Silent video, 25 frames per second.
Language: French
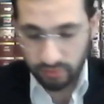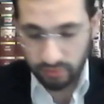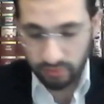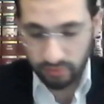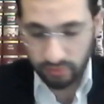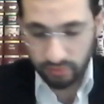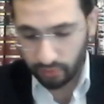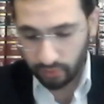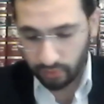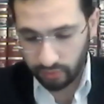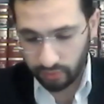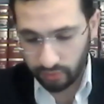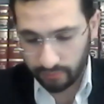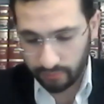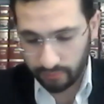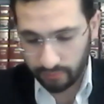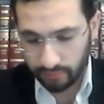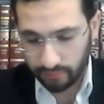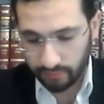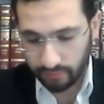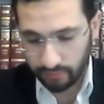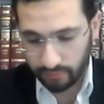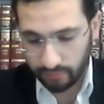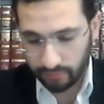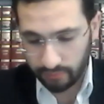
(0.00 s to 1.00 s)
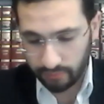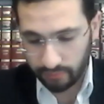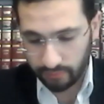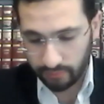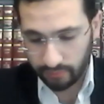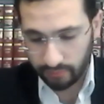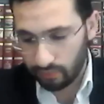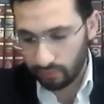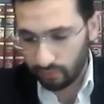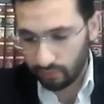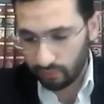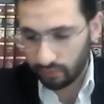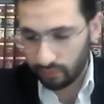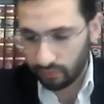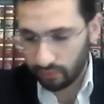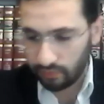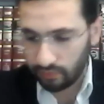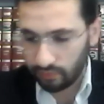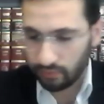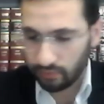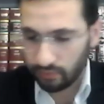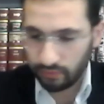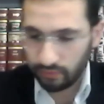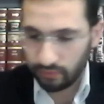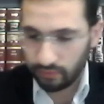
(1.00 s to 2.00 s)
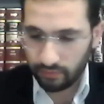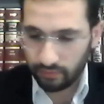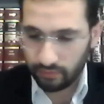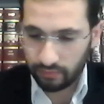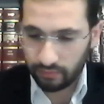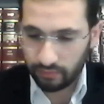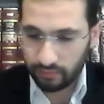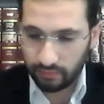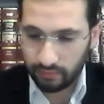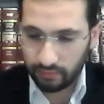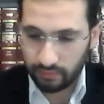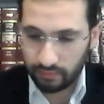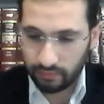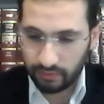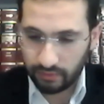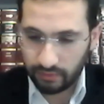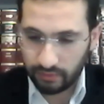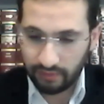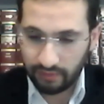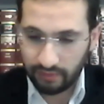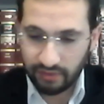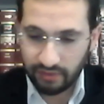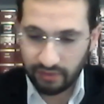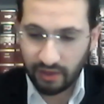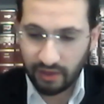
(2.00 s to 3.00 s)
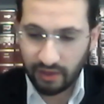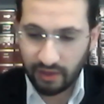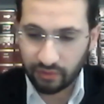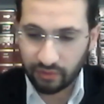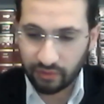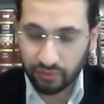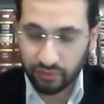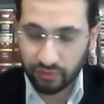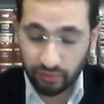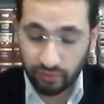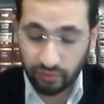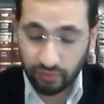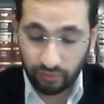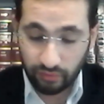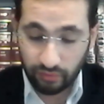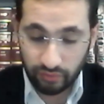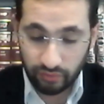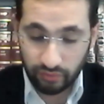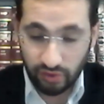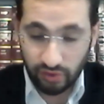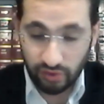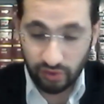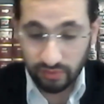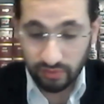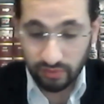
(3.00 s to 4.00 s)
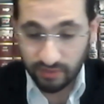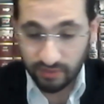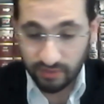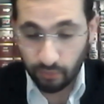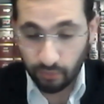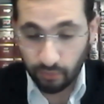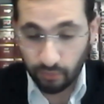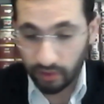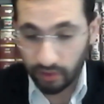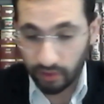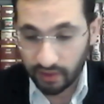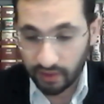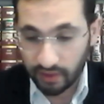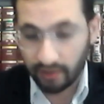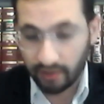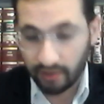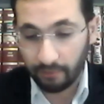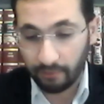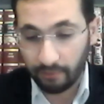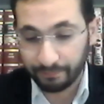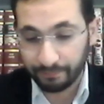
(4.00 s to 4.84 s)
pour, euh, pour euh, réveiller l'intention chez le Tzibour Ayaka.